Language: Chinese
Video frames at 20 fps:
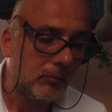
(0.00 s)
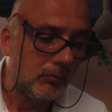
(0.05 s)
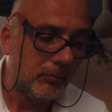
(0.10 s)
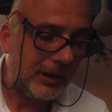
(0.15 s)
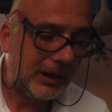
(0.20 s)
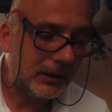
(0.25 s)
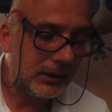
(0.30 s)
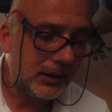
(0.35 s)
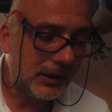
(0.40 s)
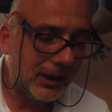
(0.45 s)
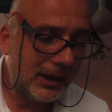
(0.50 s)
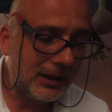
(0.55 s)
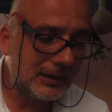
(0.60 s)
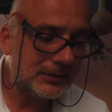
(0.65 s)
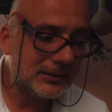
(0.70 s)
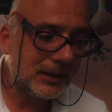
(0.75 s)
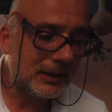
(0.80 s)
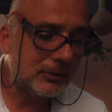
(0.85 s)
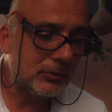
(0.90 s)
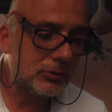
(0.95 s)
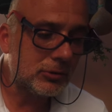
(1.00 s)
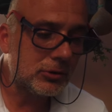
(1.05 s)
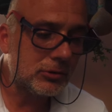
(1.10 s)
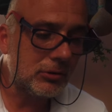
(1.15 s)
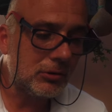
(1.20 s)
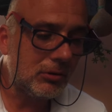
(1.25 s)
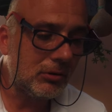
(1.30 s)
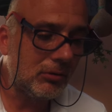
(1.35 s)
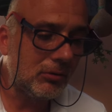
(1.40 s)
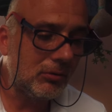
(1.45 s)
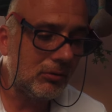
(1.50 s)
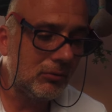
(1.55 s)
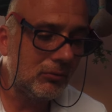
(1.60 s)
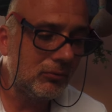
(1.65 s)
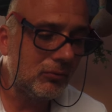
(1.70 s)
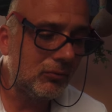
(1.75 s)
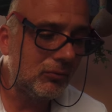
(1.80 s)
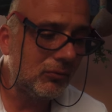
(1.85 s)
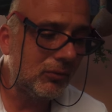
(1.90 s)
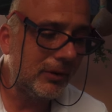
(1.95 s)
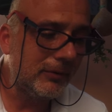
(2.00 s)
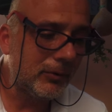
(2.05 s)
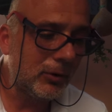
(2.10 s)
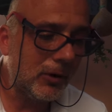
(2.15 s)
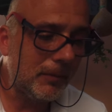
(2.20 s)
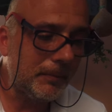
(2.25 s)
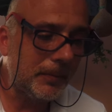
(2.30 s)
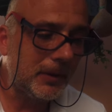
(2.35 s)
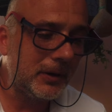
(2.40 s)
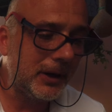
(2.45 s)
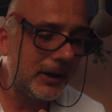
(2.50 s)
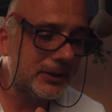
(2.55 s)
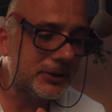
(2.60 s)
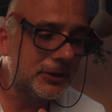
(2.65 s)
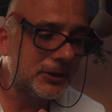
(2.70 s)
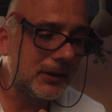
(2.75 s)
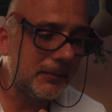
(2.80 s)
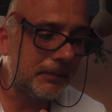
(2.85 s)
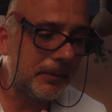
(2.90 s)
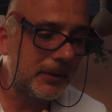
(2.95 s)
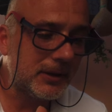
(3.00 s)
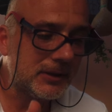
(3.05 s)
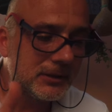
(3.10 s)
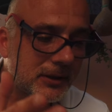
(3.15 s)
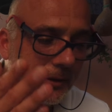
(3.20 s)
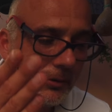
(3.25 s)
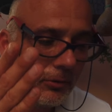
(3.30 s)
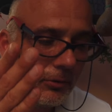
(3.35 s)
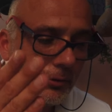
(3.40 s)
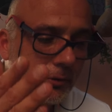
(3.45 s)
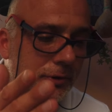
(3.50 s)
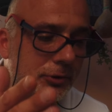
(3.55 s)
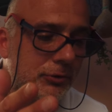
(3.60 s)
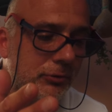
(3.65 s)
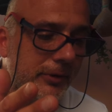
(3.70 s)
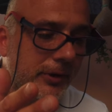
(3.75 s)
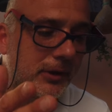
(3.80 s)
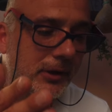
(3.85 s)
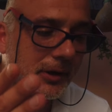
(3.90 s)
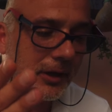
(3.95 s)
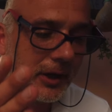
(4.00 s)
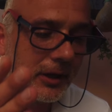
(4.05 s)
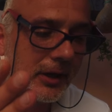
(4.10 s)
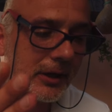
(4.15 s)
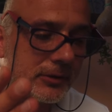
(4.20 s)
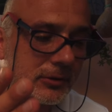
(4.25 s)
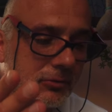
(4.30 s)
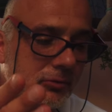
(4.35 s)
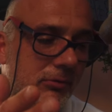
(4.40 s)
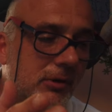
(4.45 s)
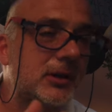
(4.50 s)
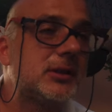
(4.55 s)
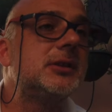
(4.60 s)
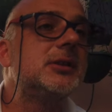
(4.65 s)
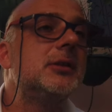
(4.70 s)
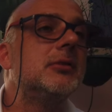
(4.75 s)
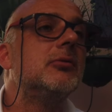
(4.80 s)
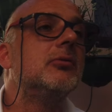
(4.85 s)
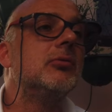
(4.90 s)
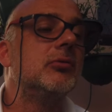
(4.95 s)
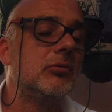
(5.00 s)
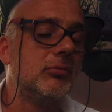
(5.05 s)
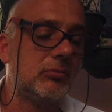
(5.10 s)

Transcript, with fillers: Vada za to sto u Evropi neće p r i z n a t u još uvek kinesku vakcinu。